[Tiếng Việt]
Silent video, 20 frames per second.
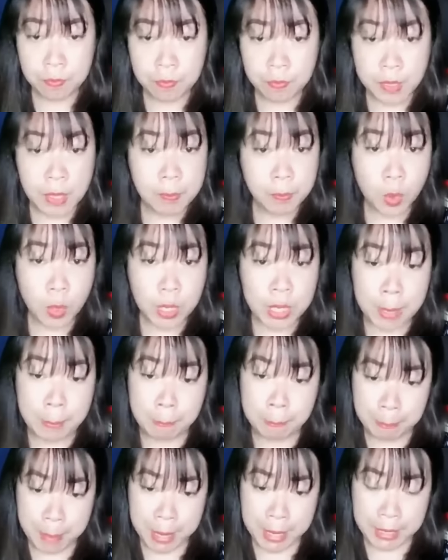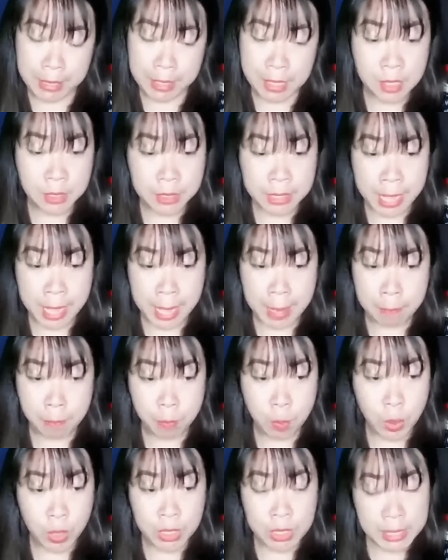Tim tôi đập mạnh như thể
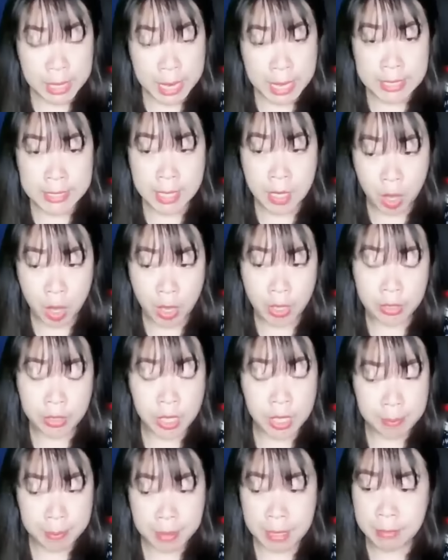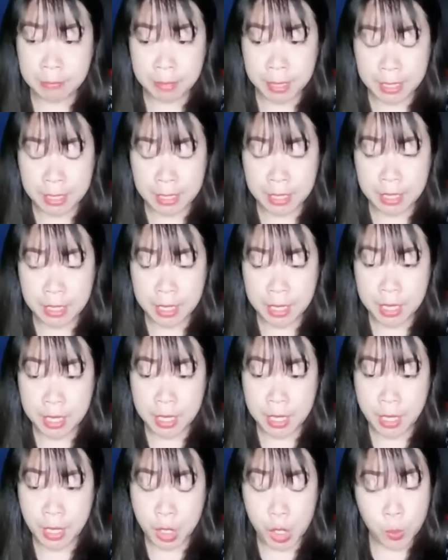muốn nhảy ra khỏi người mình vậy.
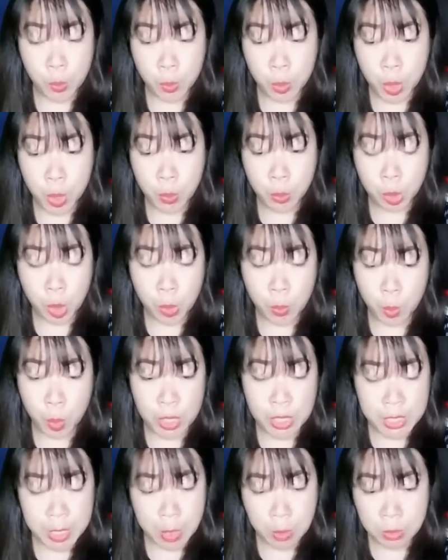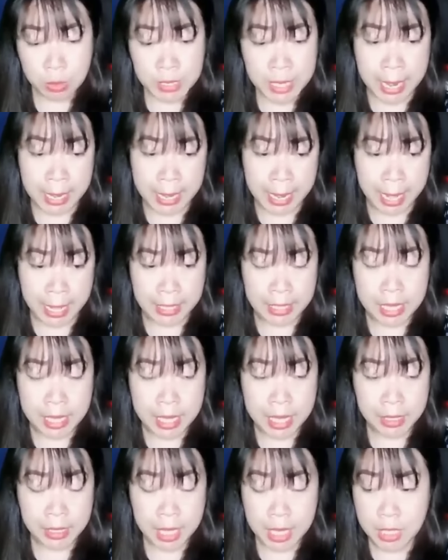Đúng lúc tôi muốn chống trả lại
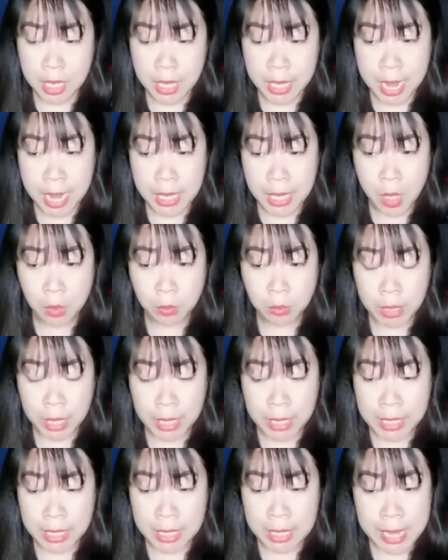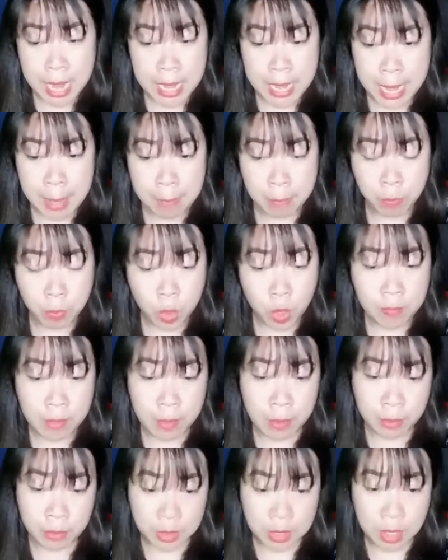thì người đàn ông ấy đã ném tôi
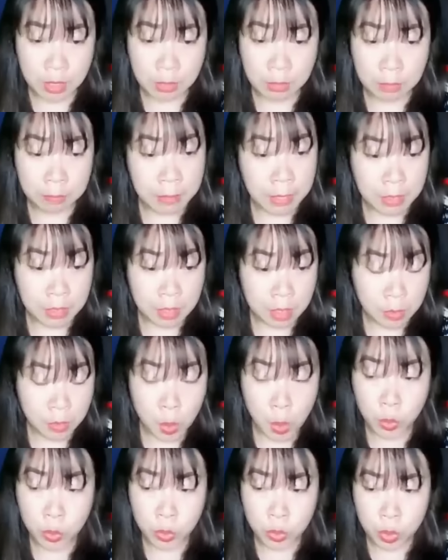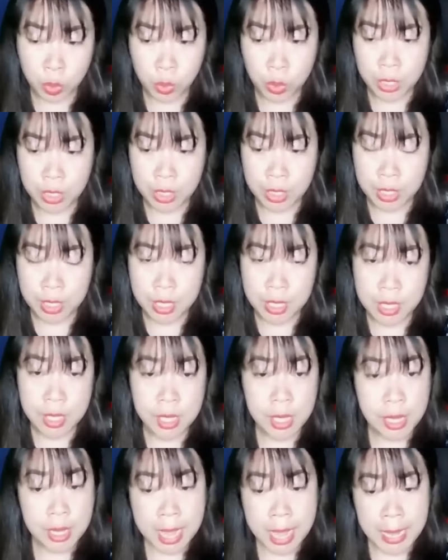vào tường và cưỡng hôn tôi.
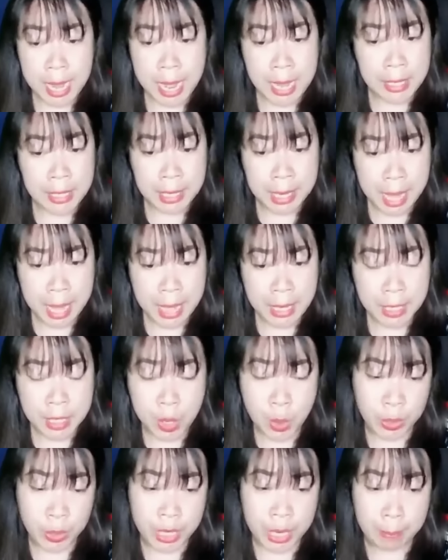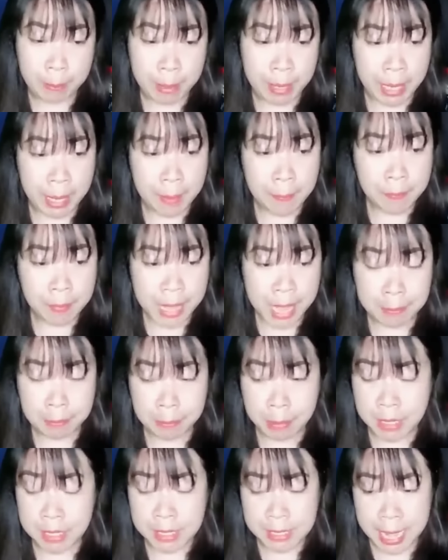Đèn hành lang điều khiển bằng âm thanh
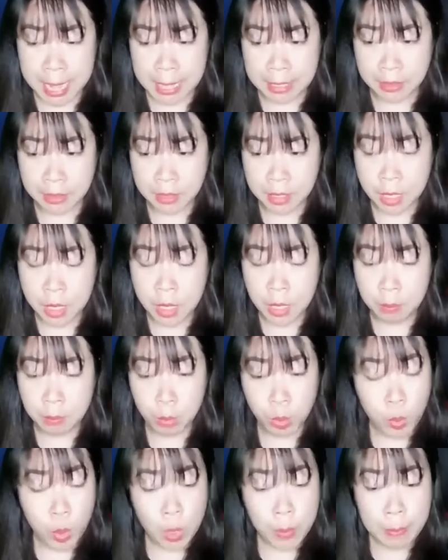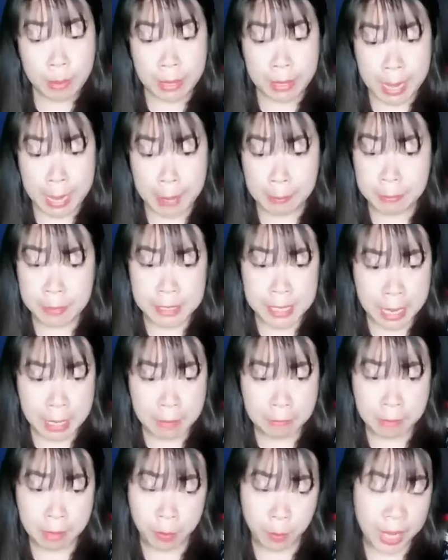bật sáng, một khuôn mặt đẹp trai
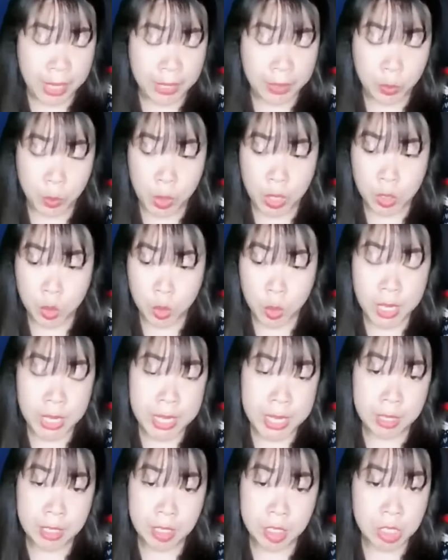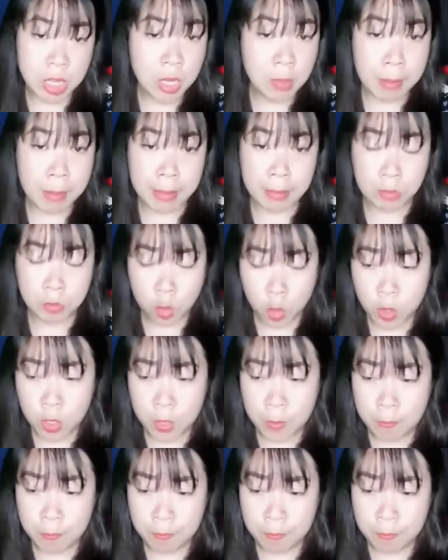và quen thuộc xuất hiện trước mặt tôi.